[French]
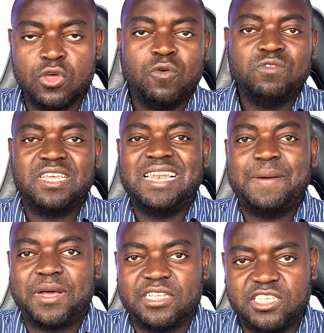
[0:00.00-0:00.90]
Vous allez la
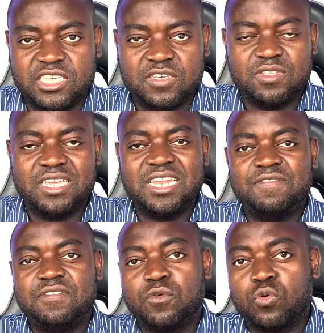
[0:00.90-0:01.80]
pratiquer, vous allez la
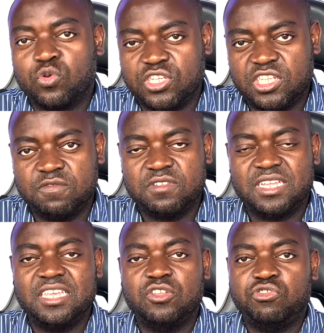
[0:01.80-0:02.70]
vivre au quotidien, vous
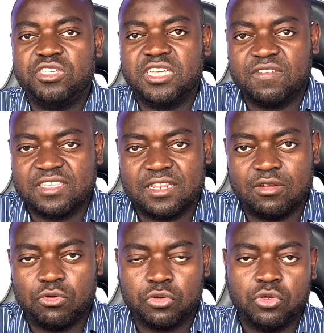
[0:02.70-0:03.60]
allez étudier avec cette
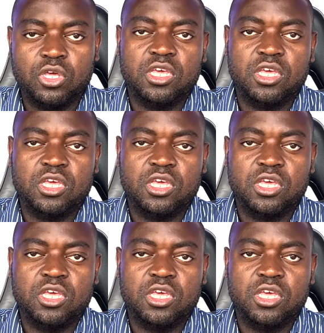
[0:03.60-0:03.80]
langue